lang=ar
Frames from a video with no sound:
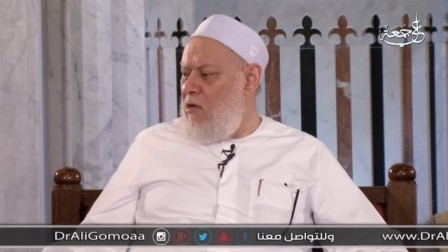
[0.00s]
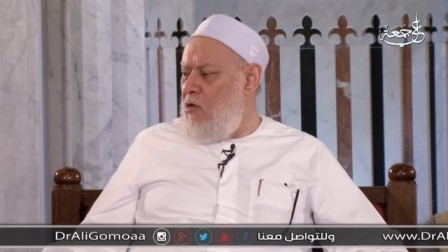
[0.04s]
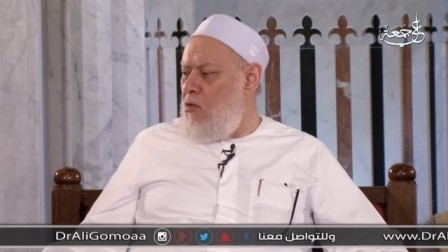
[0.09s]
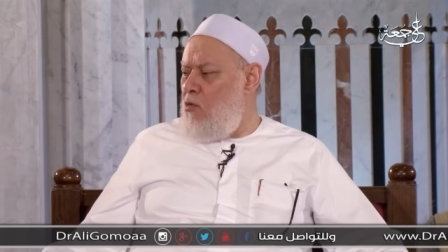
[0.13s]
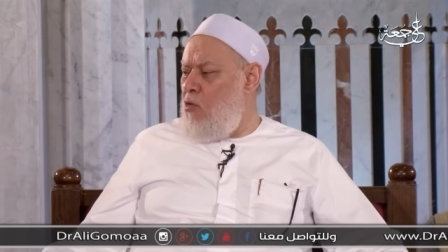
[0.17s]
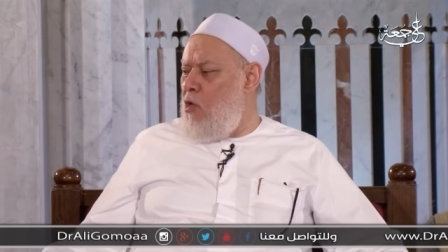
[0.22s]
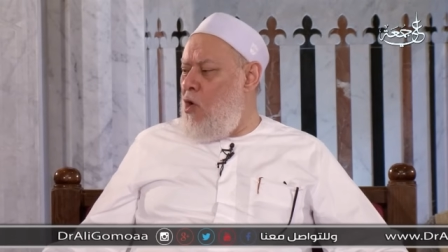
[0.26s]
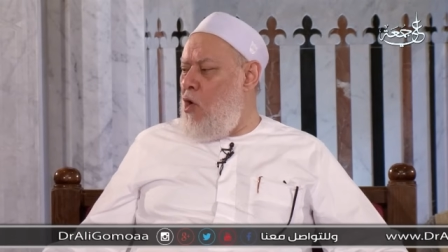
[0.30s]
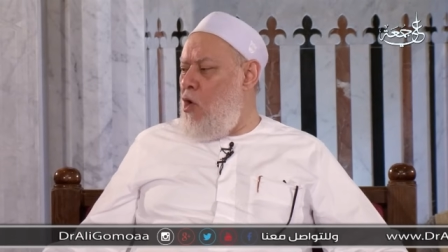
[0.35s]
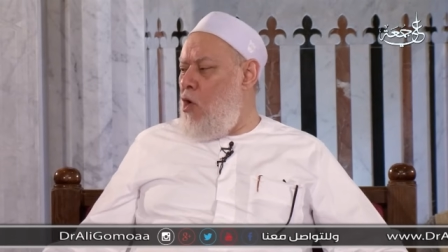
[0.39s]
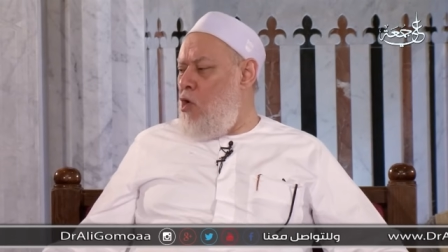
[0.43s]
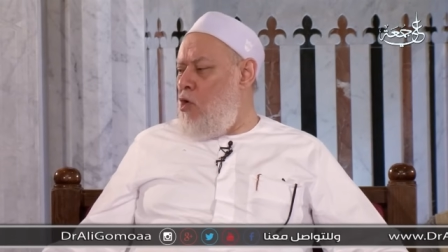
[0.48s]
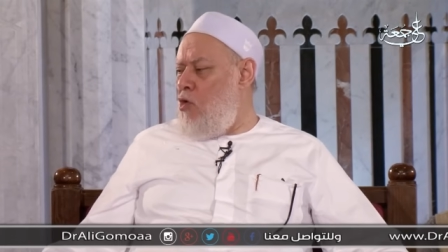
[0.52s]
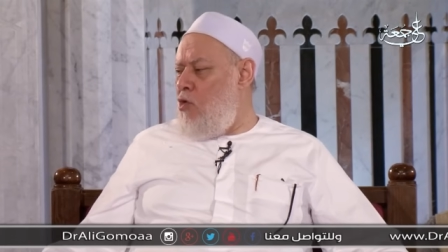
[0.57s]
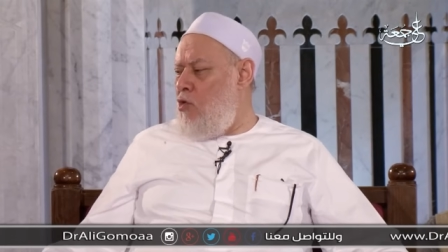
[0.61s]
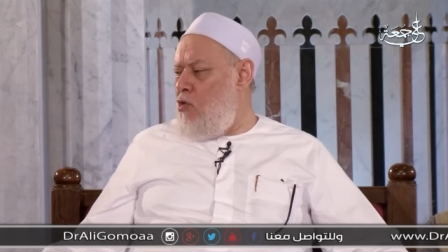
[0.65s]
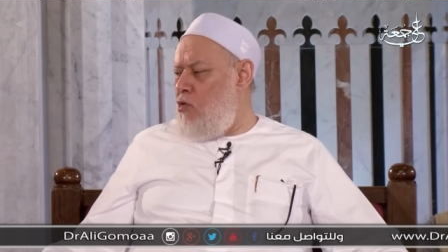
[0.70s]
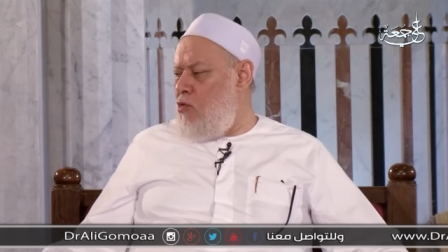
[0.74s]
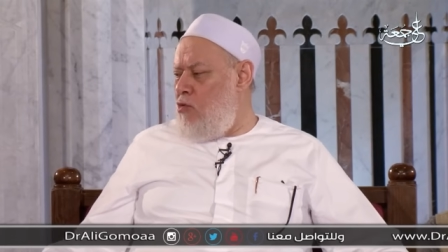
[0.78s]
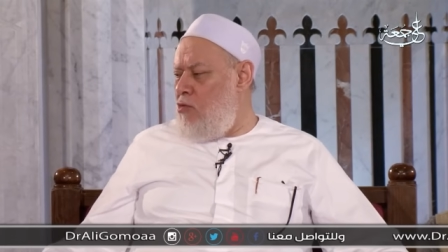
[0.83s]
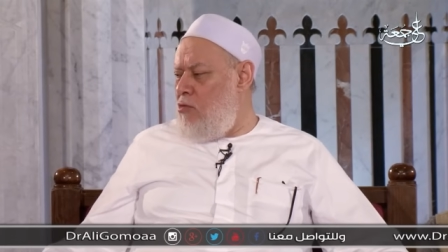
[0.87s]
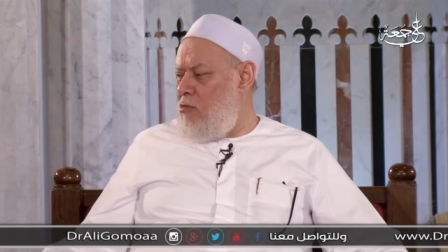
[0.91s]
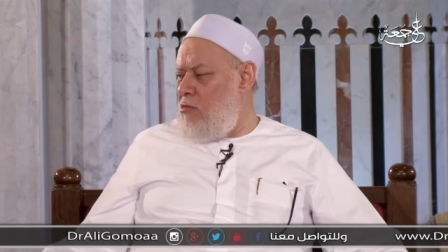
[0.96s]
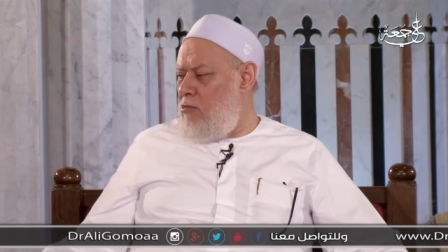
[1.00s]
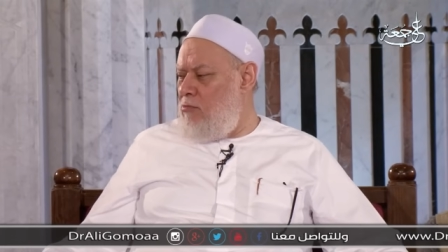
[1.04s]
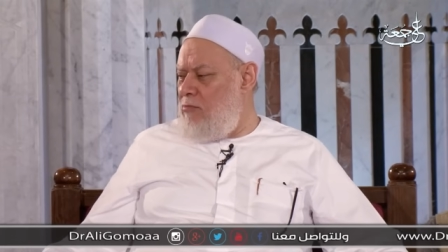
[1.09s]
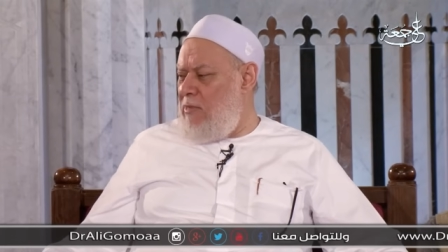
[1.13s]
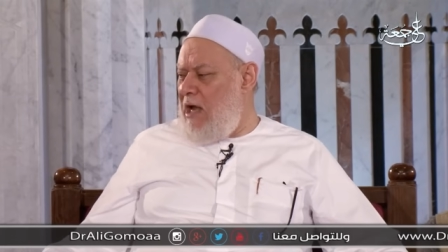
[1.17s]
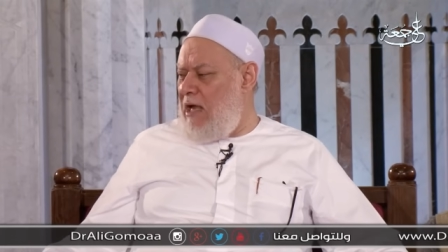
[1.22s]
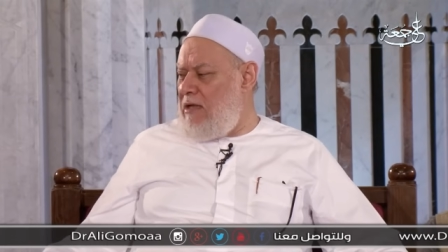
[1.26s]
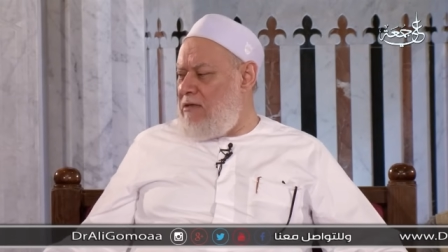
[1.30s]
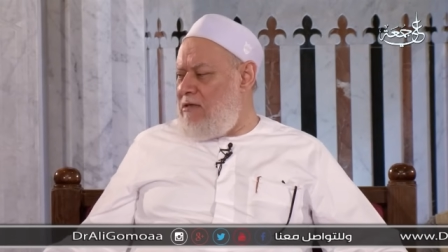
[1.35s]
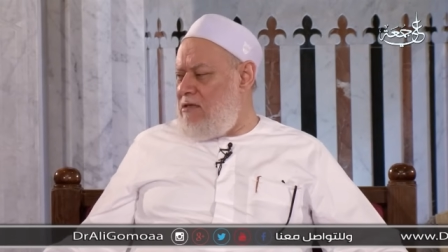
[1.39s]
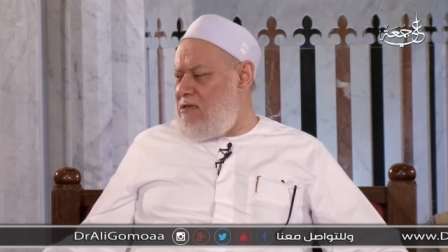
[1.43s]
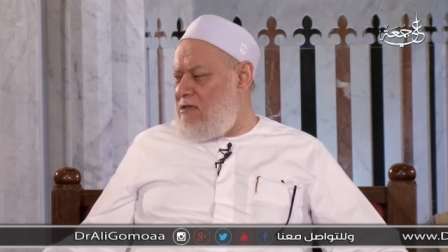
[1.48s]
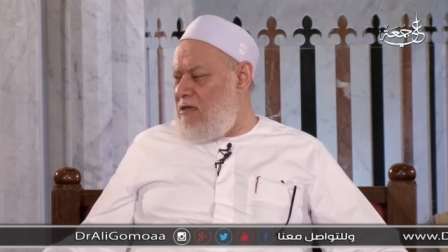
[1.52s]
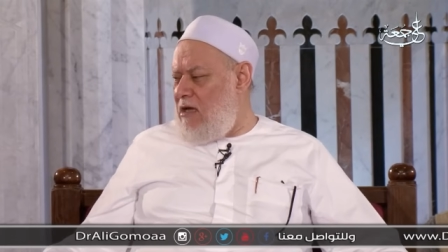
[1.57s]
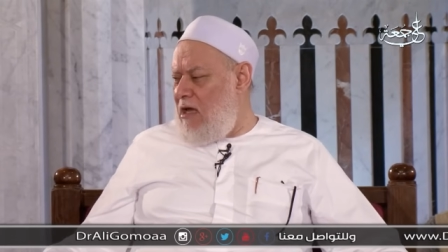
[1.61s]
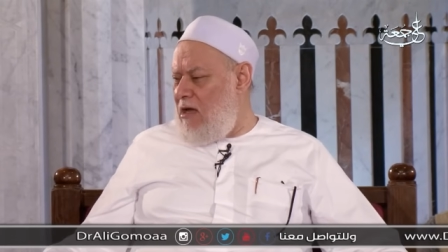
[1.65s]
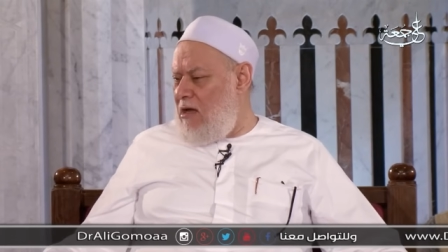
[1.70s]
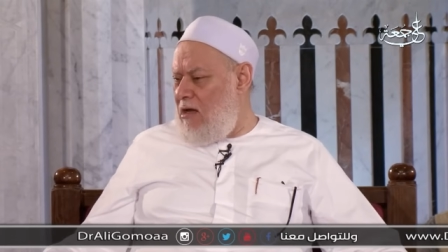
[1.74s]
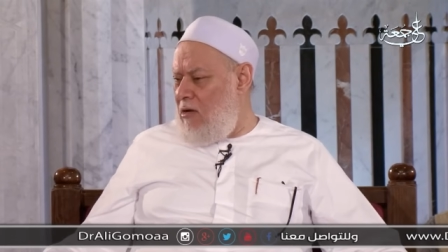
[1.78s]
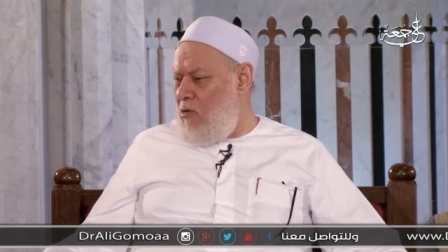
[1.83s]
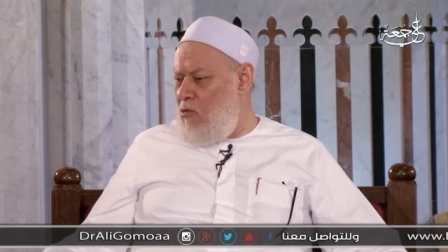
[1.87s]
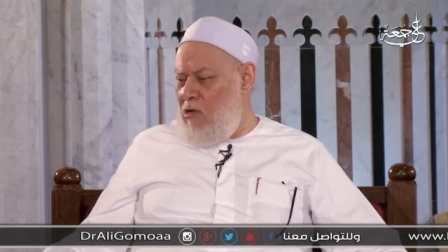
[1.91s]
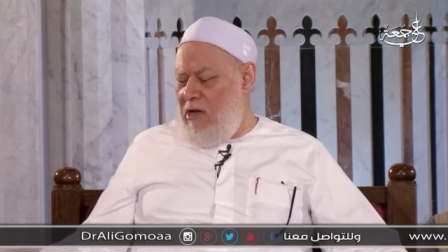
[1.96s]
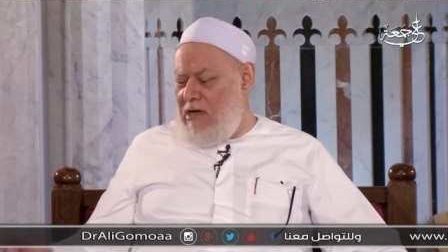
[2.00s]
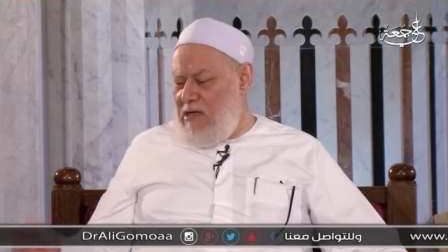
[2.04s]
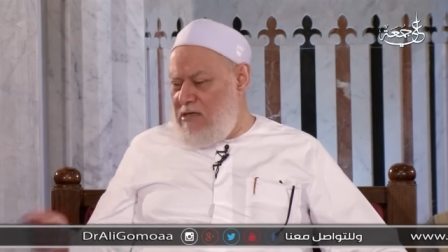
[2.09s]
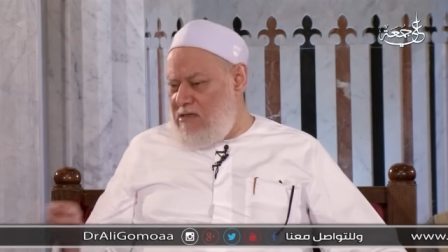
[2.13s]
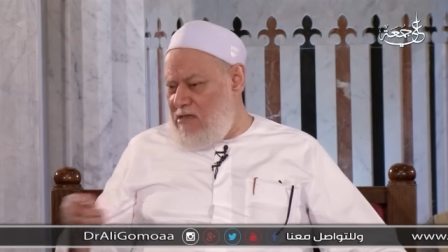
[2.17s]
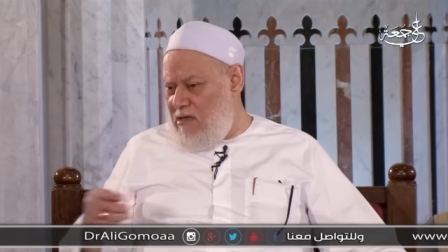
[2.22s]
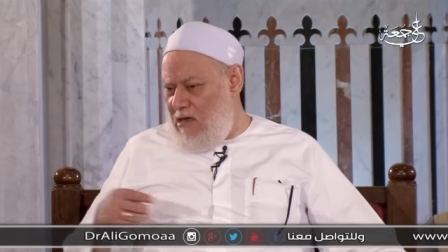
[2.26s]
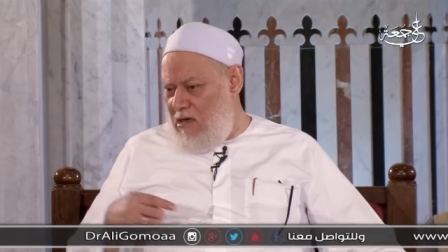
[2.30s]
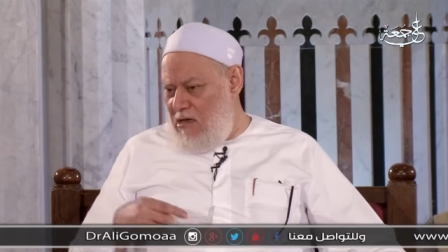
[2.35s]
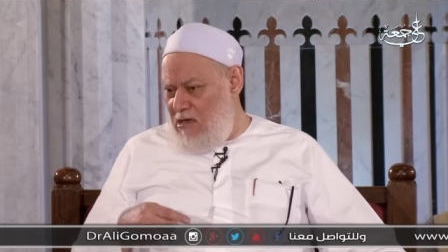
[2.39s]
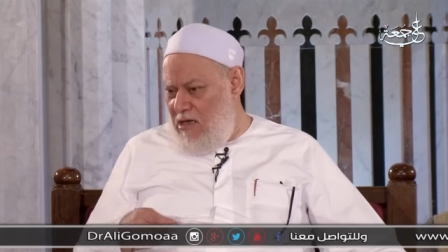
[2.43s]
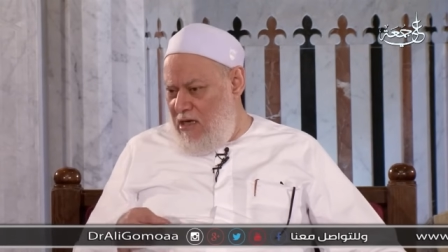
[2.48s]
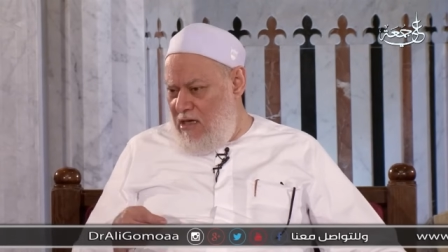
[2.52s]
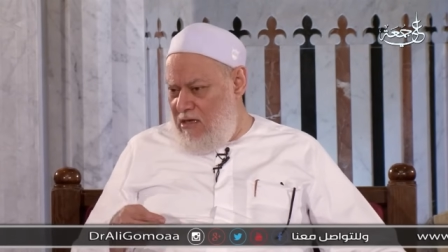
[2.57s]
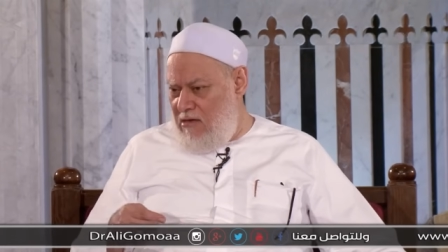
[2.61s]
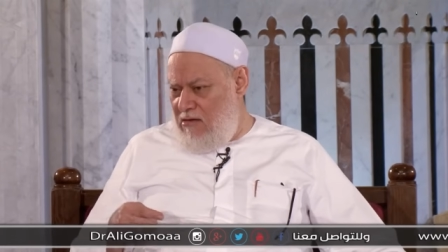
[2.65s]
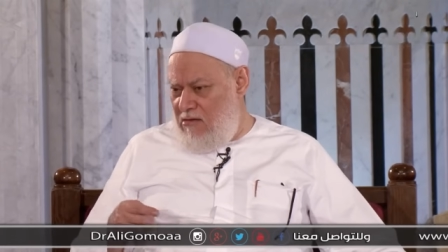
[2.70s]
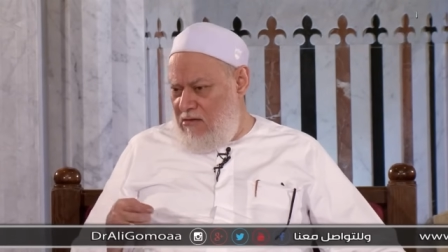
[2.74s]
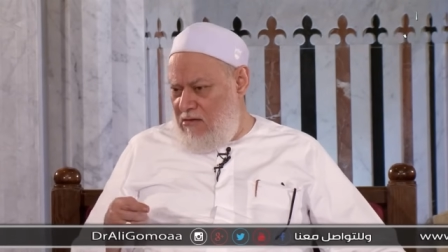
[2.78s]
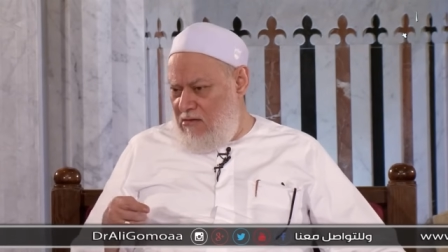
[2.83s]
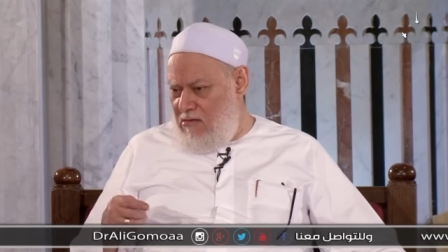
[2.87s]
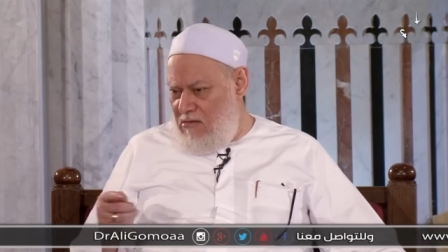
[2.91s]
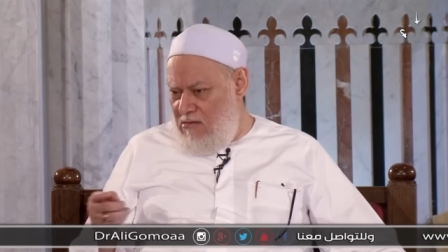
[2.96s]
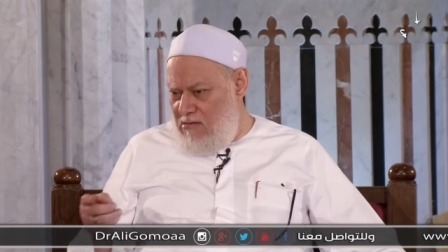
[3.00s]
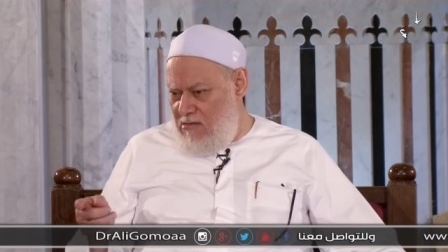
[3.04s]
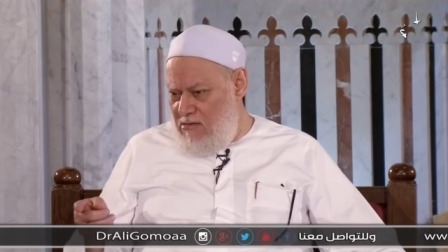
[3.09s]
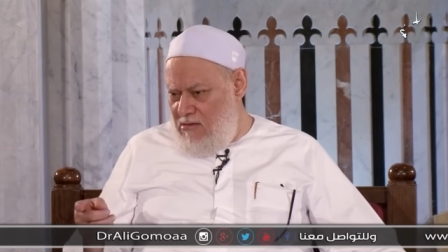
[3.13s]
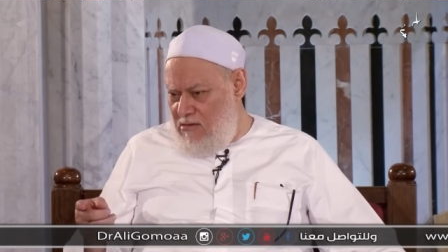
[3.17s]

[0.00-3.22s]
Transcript: وقول له بعد الصلاة هو أنا صليت